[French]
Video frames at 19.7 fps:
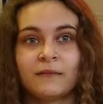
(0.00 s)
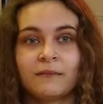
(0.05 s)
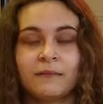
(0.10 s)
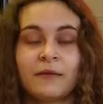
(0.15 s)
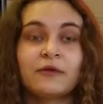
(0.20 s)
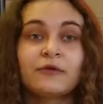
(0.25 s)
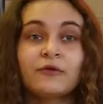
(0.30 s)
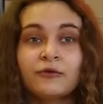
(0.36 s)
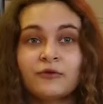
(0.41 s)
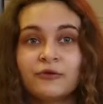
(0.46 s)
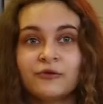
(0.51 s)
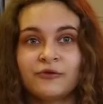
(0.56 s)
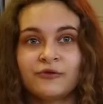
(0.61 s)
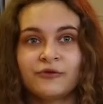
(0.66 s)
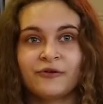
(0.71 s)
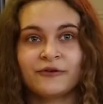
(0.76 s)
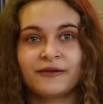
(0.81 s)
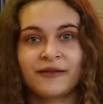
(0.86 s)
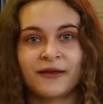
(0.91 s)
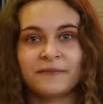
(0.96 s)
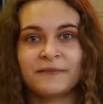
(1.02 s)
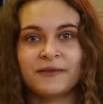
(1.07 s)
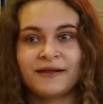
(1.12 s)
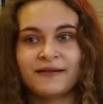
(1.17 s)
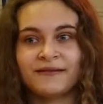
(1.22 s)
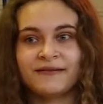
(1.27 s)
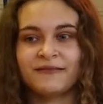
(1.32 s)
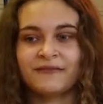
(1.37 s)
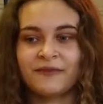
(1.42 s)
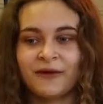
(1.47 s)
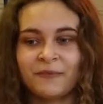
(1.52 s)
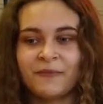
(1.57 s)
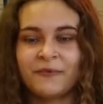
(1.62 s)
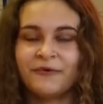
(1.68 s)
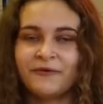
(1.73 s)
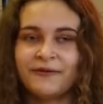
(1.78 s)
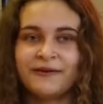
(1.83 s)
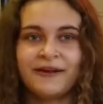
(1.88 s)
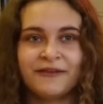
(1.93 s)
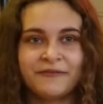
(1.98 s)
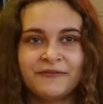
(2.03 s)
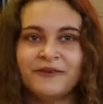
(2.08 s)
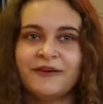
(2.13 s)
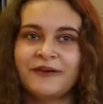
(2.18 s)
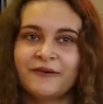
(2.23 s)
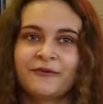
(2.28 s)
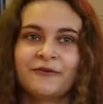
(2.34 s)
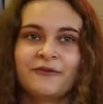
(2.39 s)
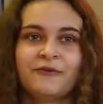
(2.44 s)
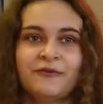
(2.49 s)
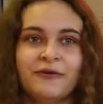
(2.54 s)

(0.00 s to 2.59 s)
Maintenant que je suis en terminale, c'est vraiment la filière que je